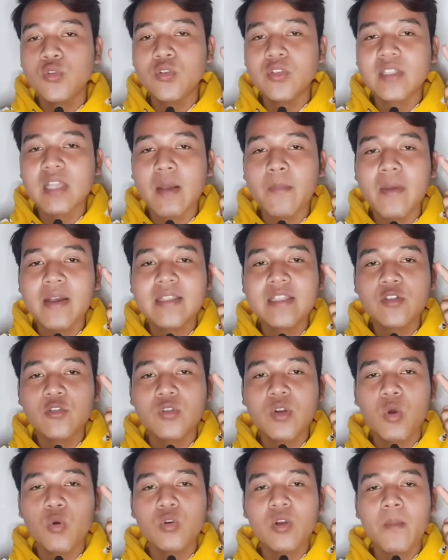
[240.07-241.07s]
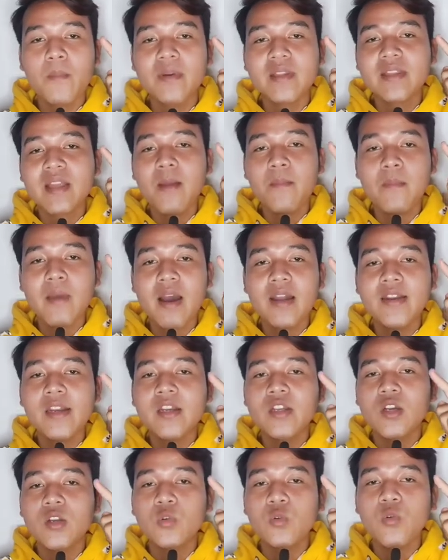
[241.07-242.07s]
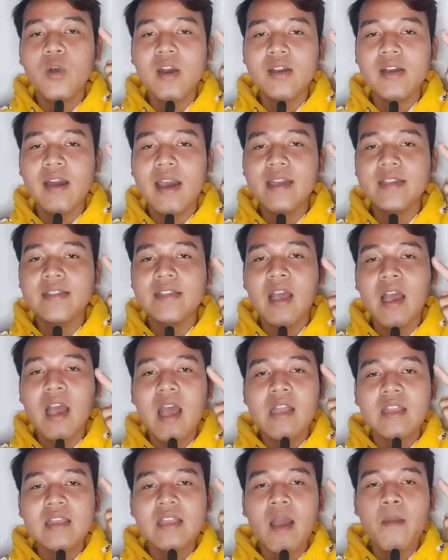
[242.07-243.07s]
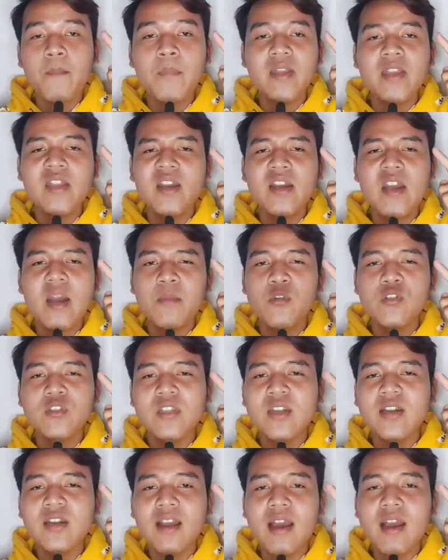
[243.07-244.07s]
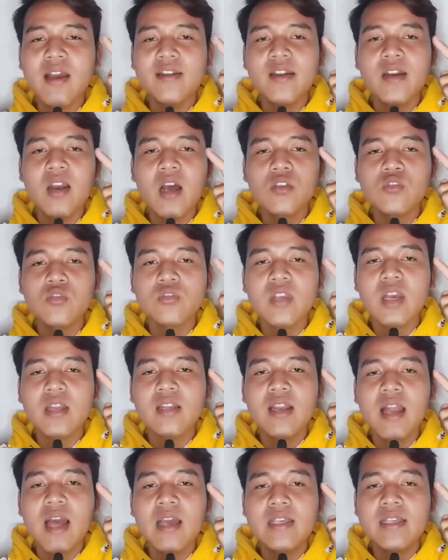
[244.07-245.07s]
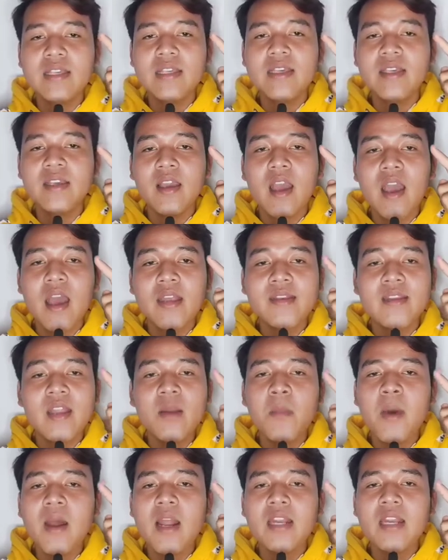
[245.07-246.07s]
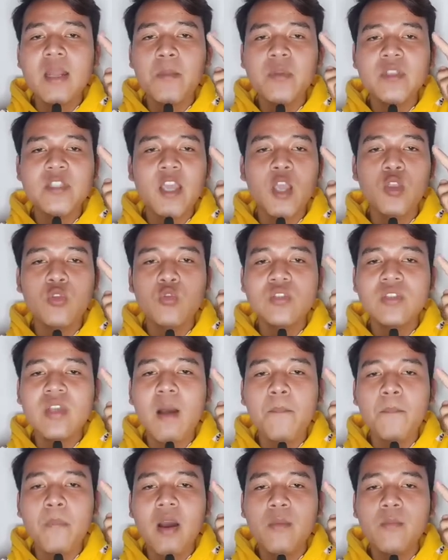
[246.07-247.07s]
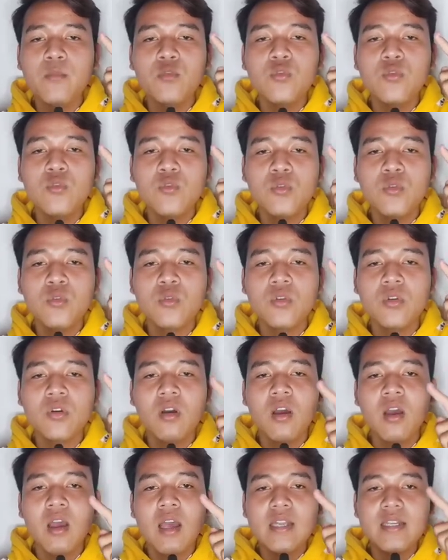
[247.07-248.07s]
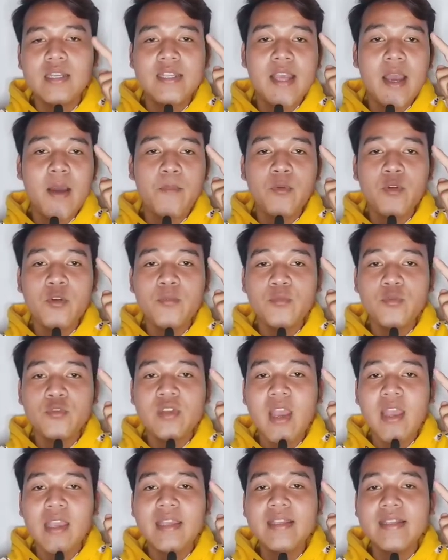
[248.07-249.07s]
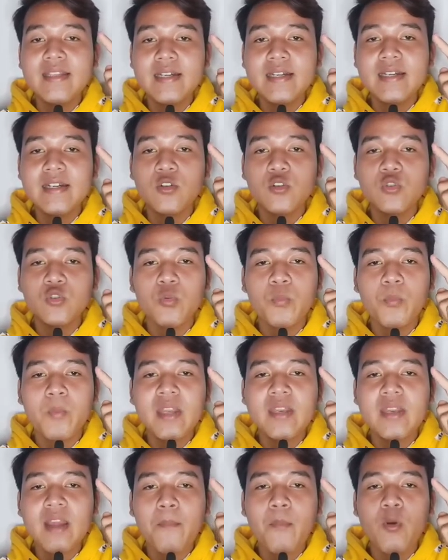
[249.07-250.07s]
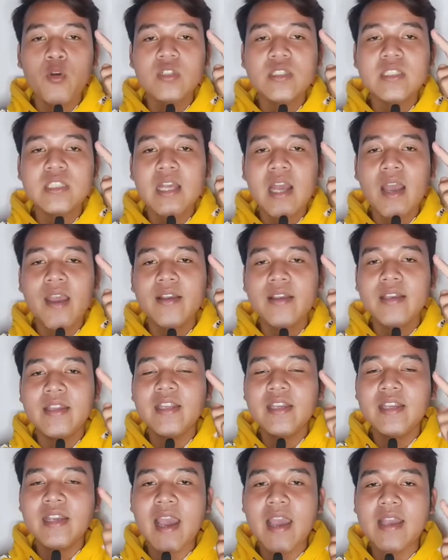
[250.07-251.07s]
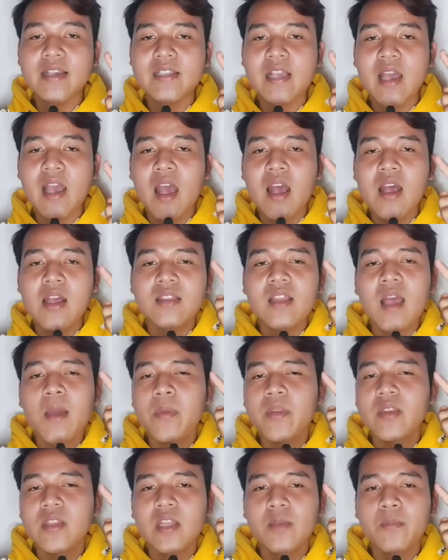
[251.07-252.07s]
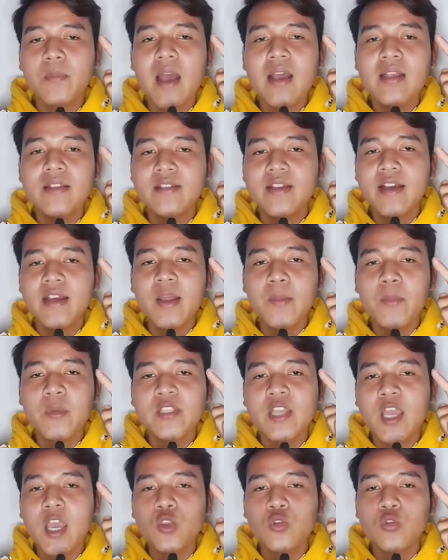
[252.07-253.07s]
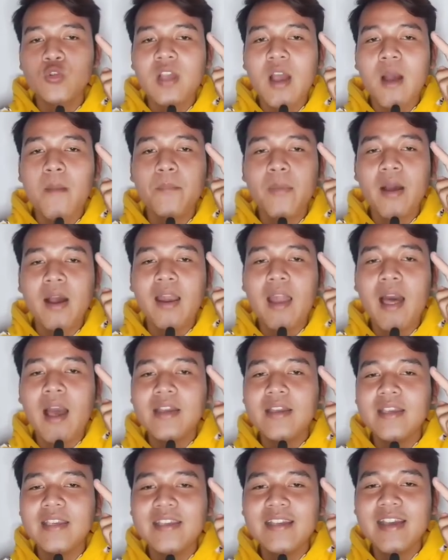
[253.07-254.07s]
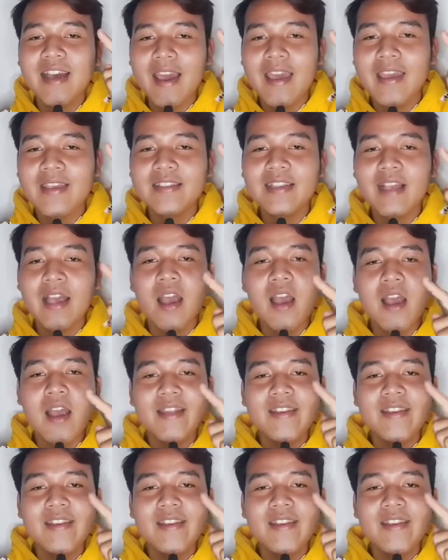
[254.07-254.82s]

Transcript: tuh sama si kura-kura pertama dan kedua guys. Tapi dia gak mau nyerah dan langsung cari lagi dan malah dapetnya itu sampah mulu. Dia pun punya ide untuk pindah posisi kayak gini guys. Tapi tetap aja dapetnya itu sampah lagi guys